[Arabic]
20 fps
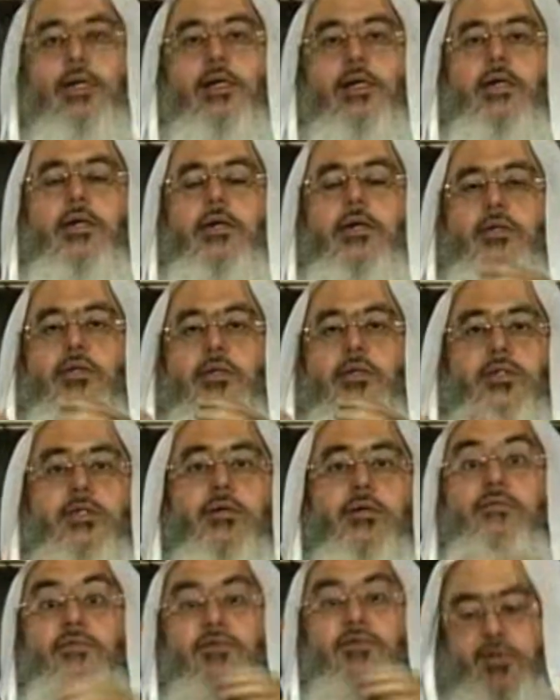يحط
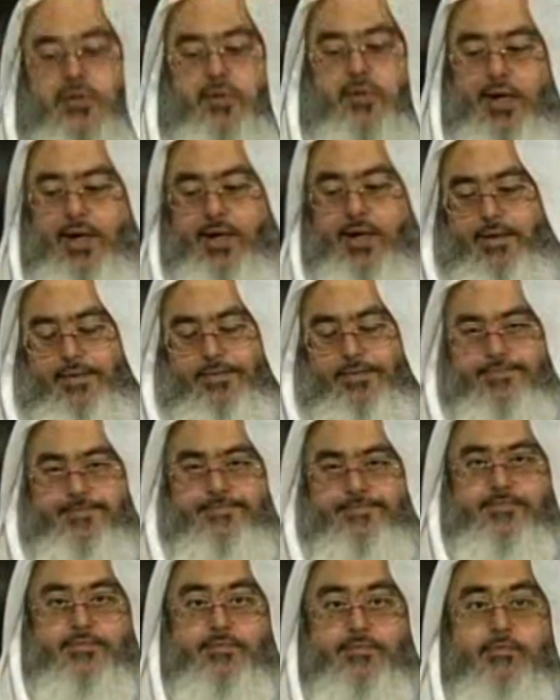السم في السؤال
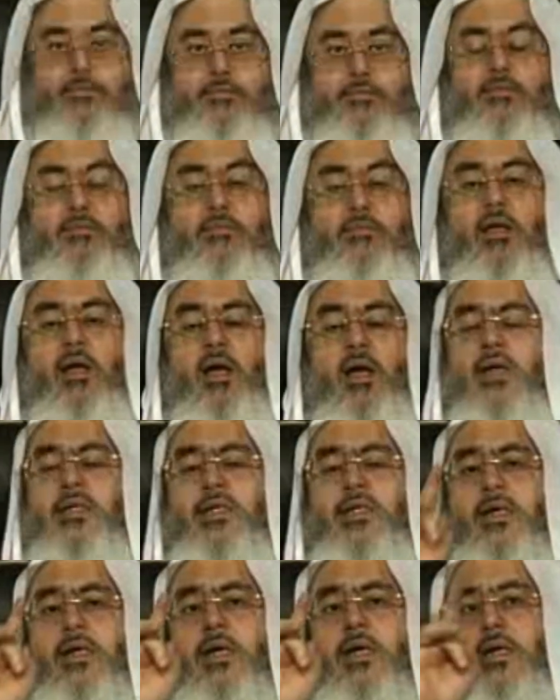
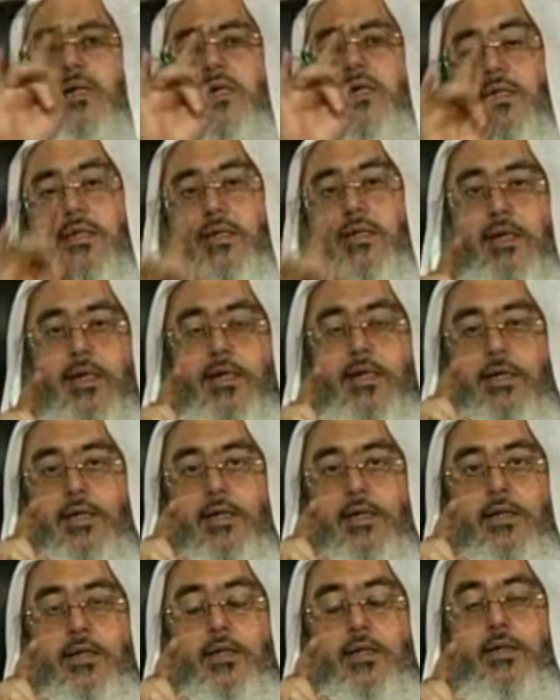أسأل الله أن يهديك
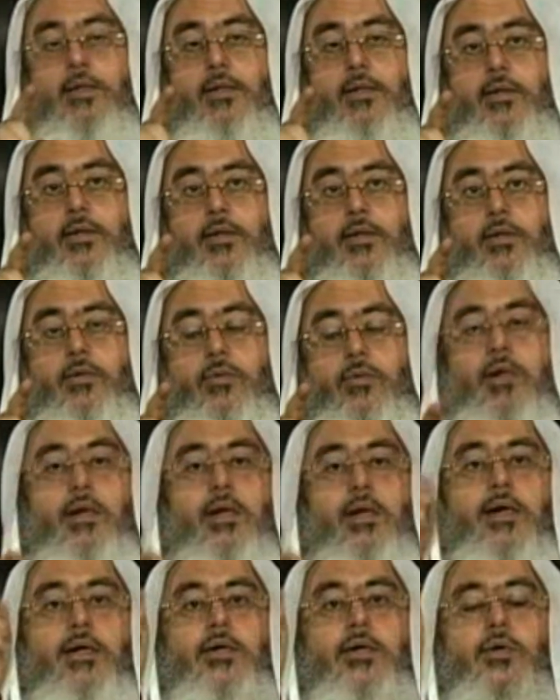
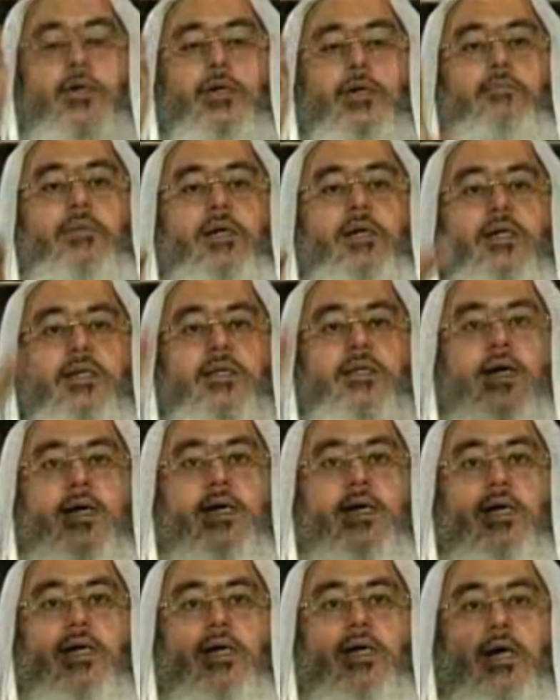والله نحب
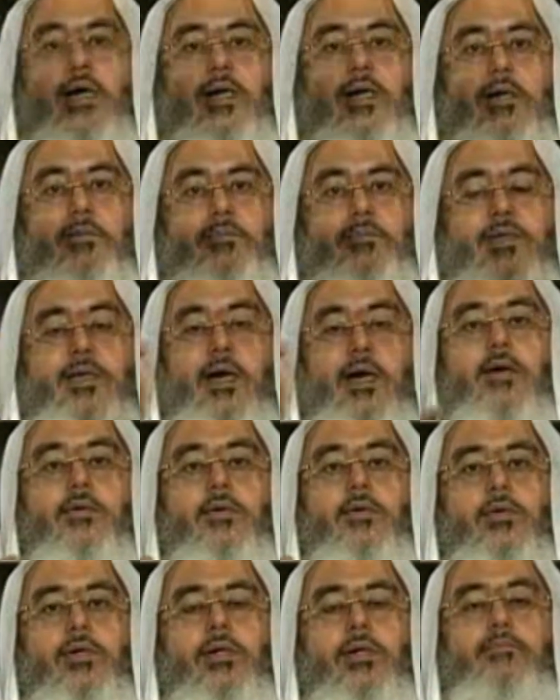الهداية لأهل البدعة
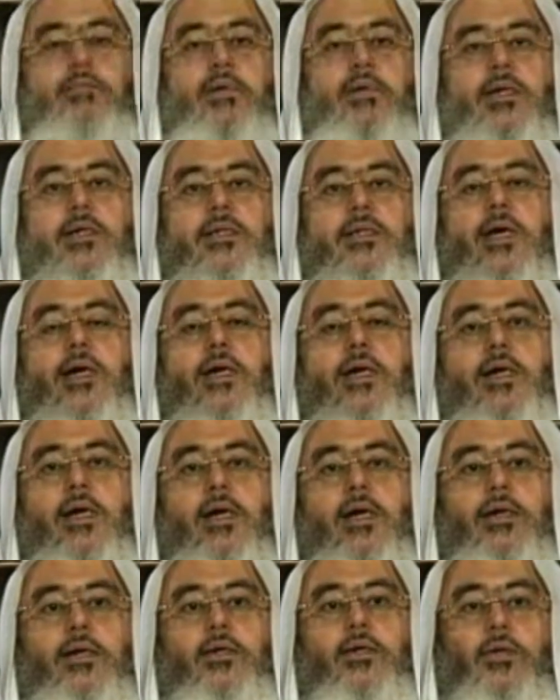ونحب
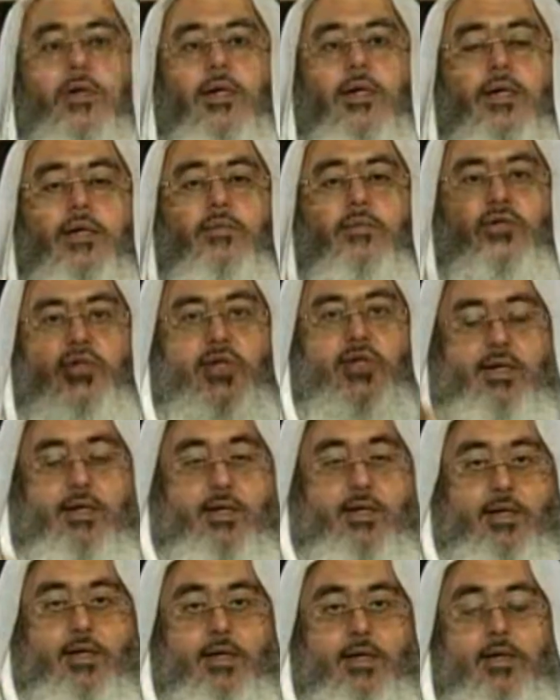الهداية لكل
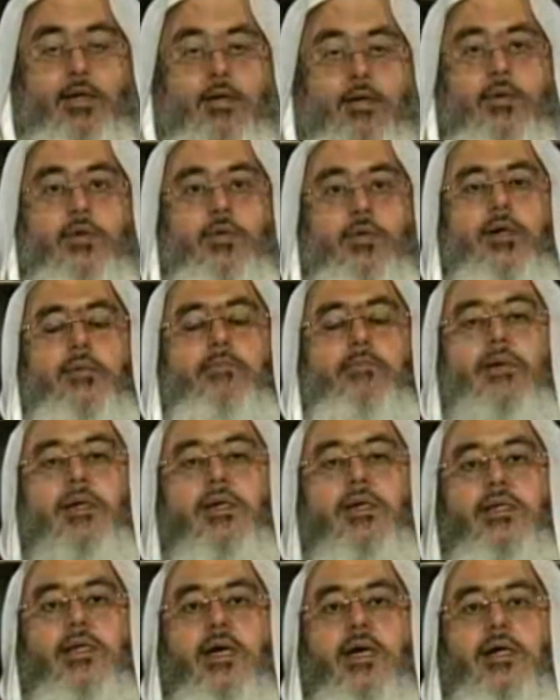مشرك ونحب
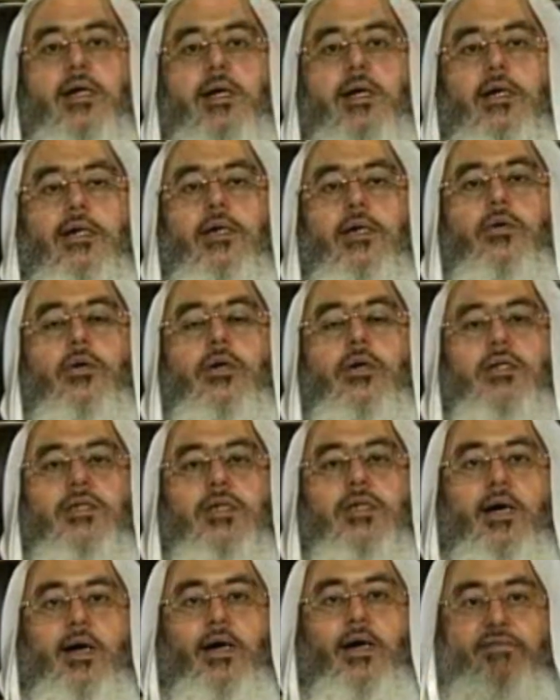الهداية لكل
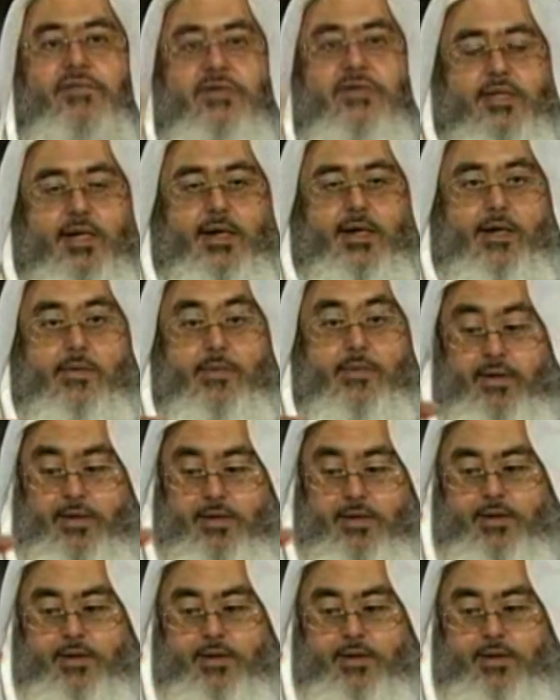طاعن في الصحابة